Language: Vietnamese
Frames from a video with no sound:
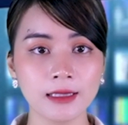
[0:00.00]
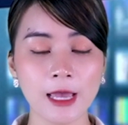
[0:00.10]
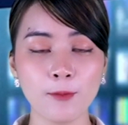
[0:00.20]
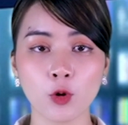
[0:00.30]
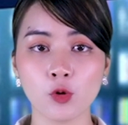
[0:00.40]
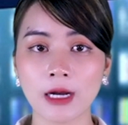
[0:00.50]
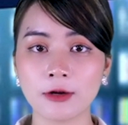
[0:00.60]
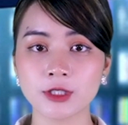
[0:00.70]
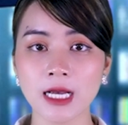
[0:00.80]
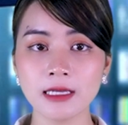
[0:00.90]
Theo một cuộc
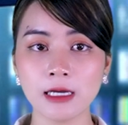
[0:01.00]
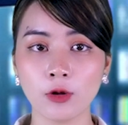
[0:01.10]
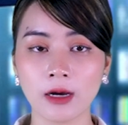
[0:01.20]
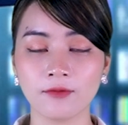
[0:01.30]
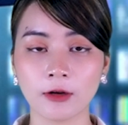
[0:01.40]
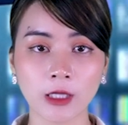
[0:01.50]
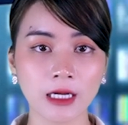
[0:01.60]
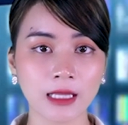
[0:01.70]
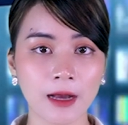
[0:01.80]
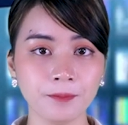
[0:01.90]
khảo sát dư luận vào
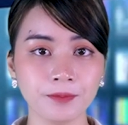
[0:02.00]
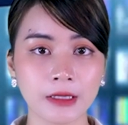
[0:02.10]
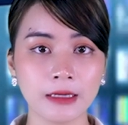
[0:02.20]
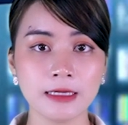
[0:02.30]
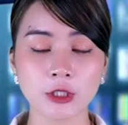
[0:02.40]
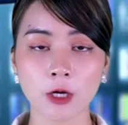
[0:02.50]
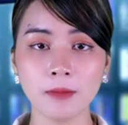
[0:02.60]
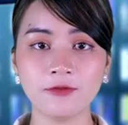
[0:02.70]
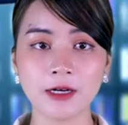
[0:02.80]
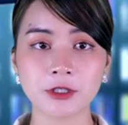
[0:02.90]
tháng 8,
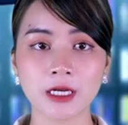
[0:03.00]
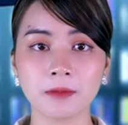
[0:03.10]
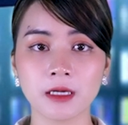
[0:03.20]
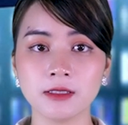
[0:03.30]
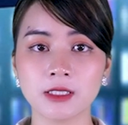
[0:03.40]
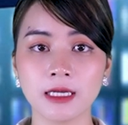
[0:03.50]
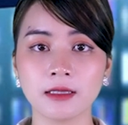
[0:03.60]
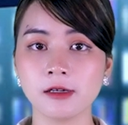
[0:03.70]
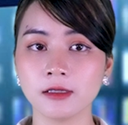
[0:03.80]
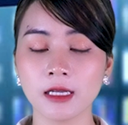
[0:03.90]
60% cử tri
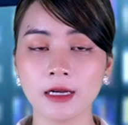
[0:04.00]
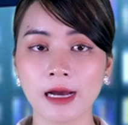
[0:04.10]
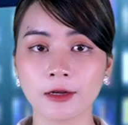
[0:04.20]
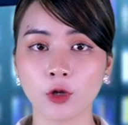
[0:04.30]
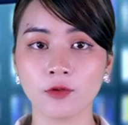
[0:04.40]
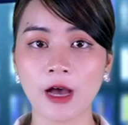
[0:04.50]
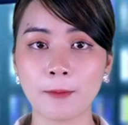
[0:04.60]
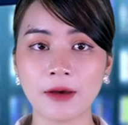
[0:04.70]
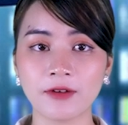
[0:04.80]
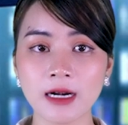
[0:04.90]
thường tin rằng tội
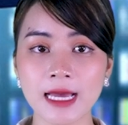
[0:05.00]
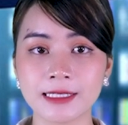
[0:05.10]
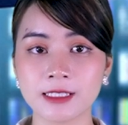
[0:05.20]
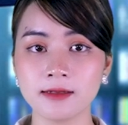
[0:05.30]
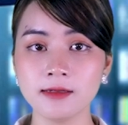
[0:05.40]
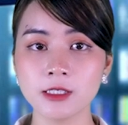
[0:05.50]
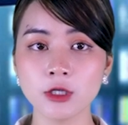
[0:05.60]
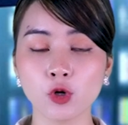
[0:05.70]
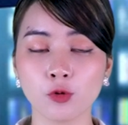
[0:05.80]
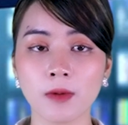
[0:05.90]
phạm là vấn đề chính
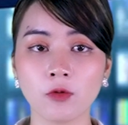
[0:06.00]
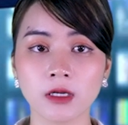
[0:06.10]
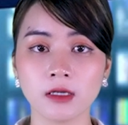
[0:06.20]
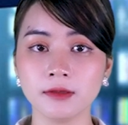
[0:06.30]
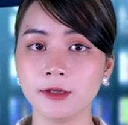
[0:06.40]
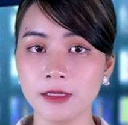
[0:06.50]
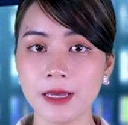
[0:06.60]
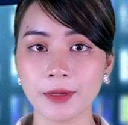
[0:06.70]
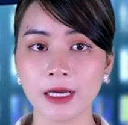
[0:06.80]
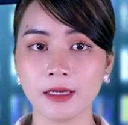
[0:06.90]
trước cuộc bầu cử giữa
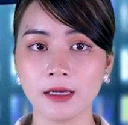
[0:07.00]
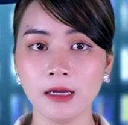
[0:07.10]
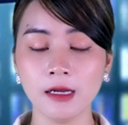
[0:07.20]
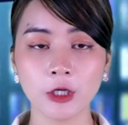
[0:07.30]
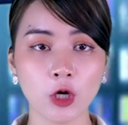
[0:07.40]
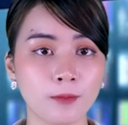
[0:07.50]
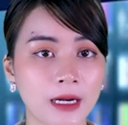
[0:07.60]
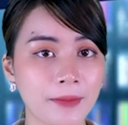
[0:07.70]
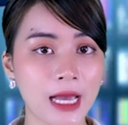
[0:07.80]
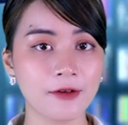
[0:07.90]
nhiệm kỳ, gồm
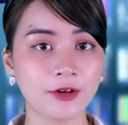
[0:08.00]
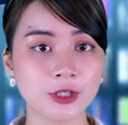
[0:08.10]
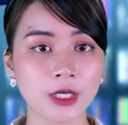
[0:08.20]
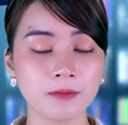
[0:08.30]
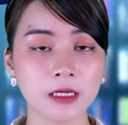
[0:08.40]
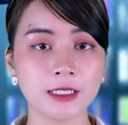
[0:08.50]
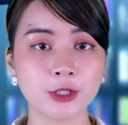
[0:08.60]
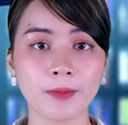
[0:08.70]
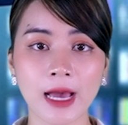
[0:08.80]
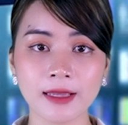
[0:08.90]
52% người
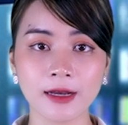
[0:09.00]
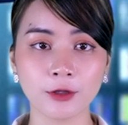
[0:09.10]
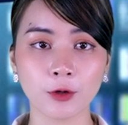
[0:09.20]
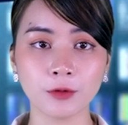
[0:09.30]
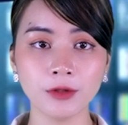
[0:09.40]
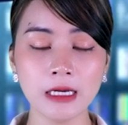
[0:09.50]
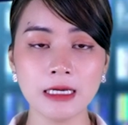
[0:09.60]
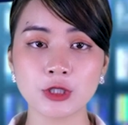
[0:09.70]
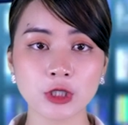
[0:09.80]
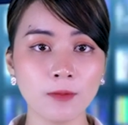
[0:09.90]
trong đảng Dân Chủ,
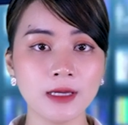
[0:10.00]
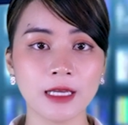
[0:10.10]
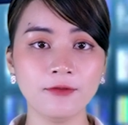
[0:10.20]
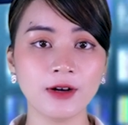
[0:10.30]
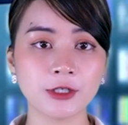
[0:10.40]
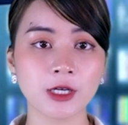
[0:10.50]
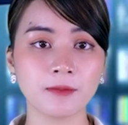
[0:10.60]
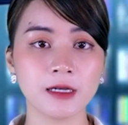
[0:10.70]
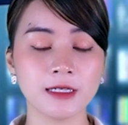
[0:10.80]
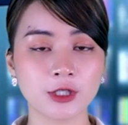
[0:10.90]

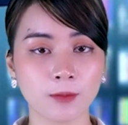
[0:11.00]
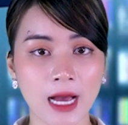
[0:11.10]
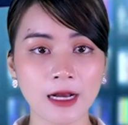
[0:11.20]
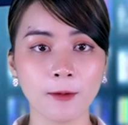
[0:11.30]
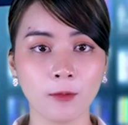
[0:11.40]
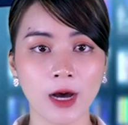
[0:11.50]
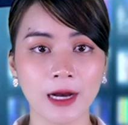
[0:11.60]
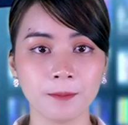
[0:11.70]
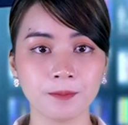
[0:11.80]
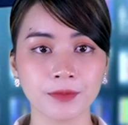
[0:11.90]
69% người trong đảng Cộng Hòa.